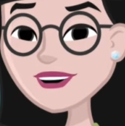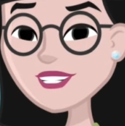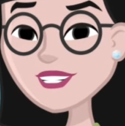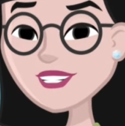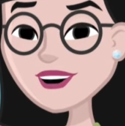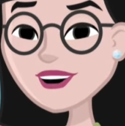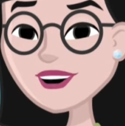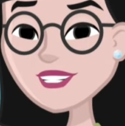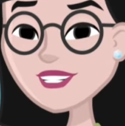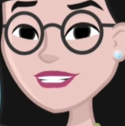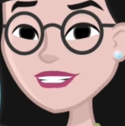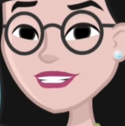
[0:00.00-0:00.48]

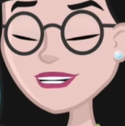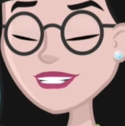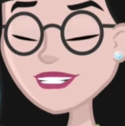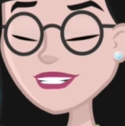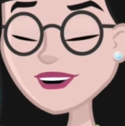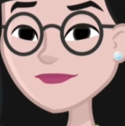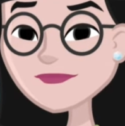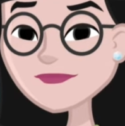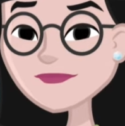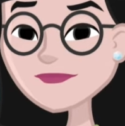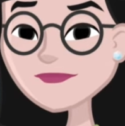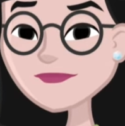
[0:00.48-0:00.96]
छात्रा रही
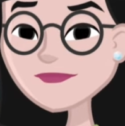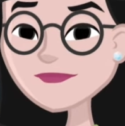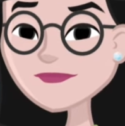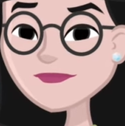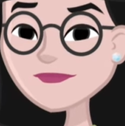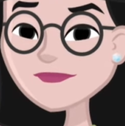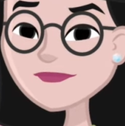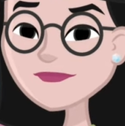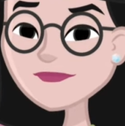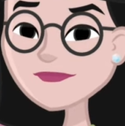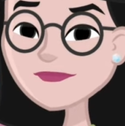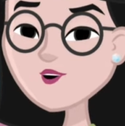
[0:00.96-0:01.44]
है
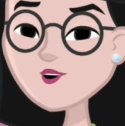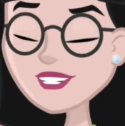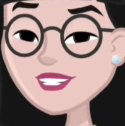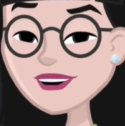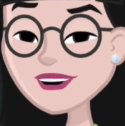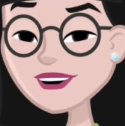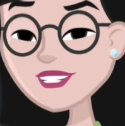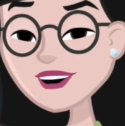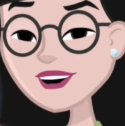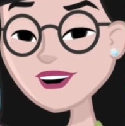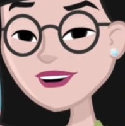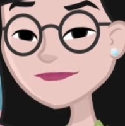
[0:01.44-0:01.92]

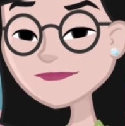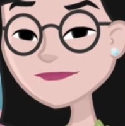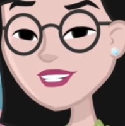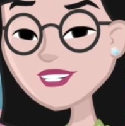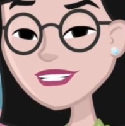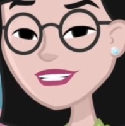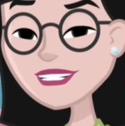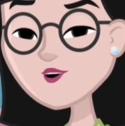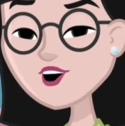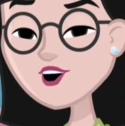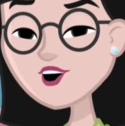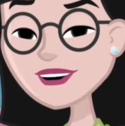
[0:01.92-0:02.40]
उन्होंने
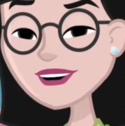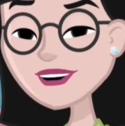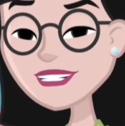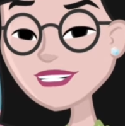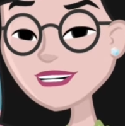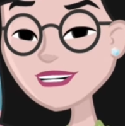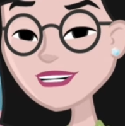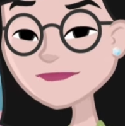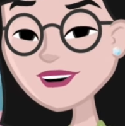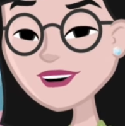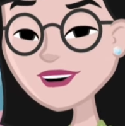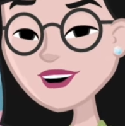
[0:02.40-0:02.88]
अपनी
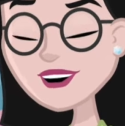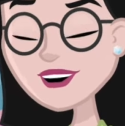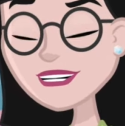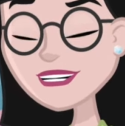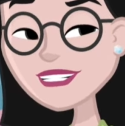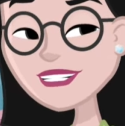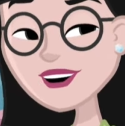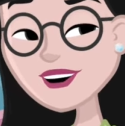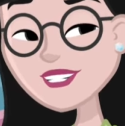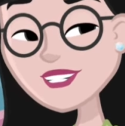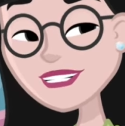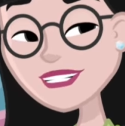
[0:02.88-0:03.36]
शुरुआती
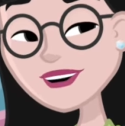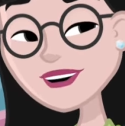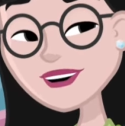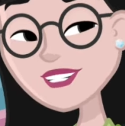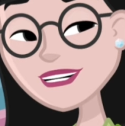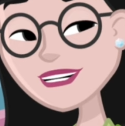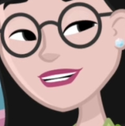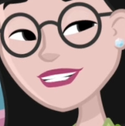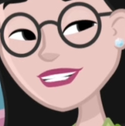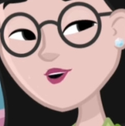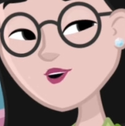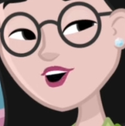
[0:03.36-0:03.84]
पढ़ाई
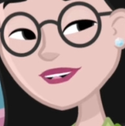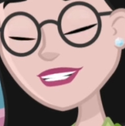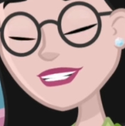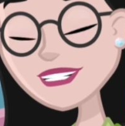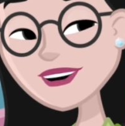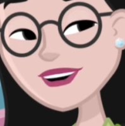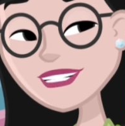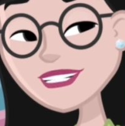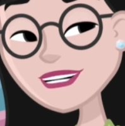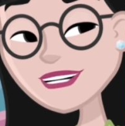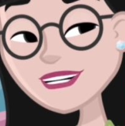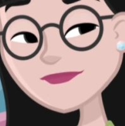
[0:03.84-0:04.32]
सरकारी स्कूल
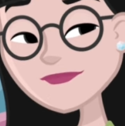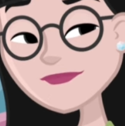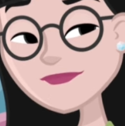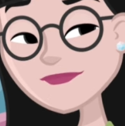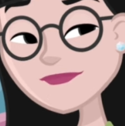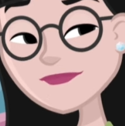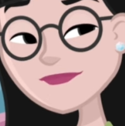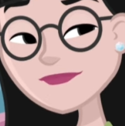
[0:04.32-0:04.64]
से की